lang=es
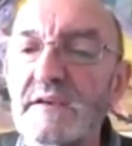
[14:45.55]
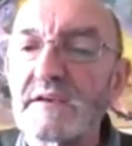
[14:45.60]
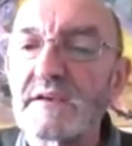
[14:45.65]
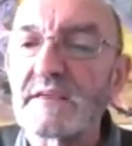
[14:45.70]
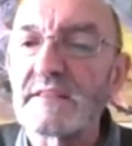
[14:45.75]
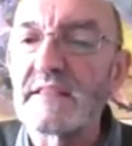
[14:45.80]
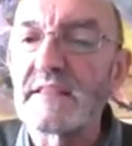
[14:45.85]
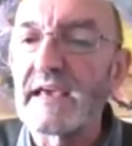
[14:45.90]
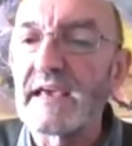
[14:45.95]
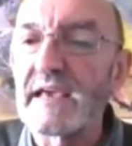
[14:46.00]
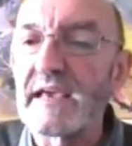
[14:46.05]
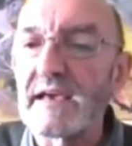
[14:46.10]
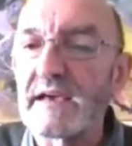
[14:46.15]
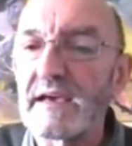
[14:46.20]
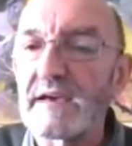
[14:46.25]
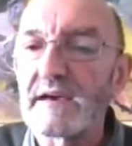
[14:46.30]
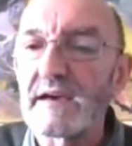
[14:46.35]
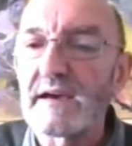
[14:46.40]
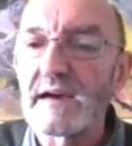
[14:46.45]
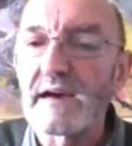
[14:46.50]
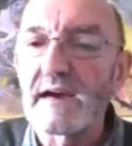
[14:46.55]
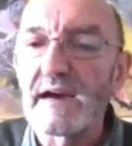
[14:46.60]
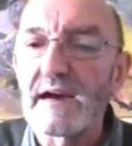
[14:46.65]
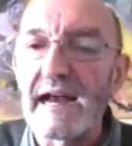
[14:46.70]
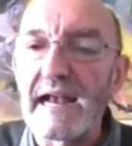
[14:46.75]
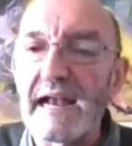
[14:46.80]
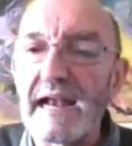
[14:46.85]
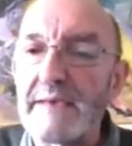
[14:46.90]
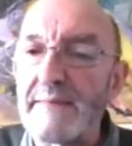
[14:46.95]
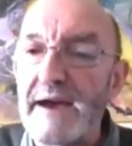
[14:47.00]
de
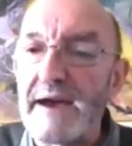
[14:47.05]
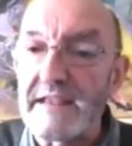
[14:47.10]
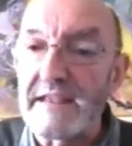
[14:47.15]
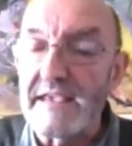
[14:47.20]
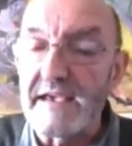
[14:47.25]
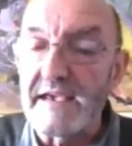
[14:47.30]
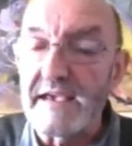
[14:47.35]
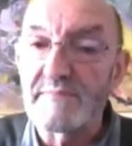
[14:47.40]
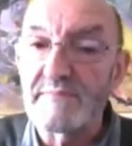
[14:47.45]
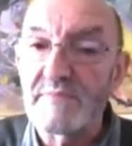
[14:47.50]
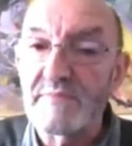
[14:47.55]
Alemania.